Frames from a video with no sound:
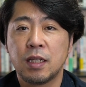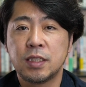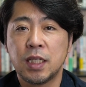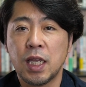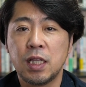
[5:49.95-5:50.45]

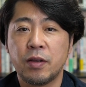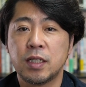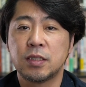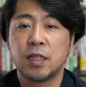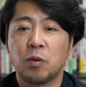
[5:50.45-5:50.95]
で、世間では
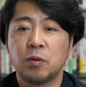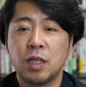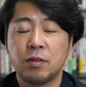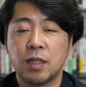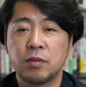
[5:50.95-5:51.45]
ですこん
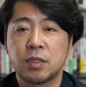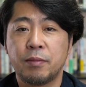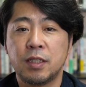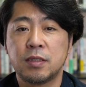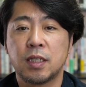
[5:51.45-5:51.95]
なのただの
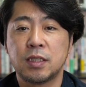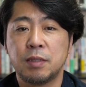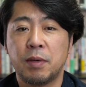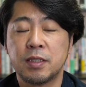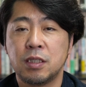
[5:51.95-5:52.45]
サブリースだ
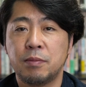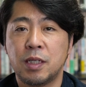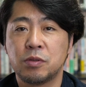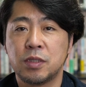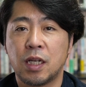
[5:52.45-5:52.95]
し、
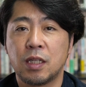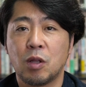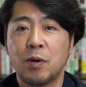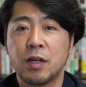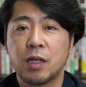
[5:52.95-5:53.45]
マンスリーマンションじゃんっ
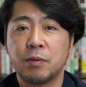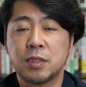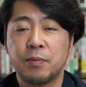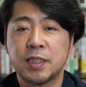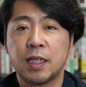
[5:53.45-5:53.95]
て思われるかも
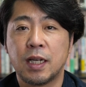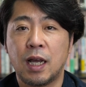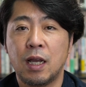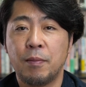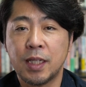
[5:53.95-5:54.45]
しれませんが、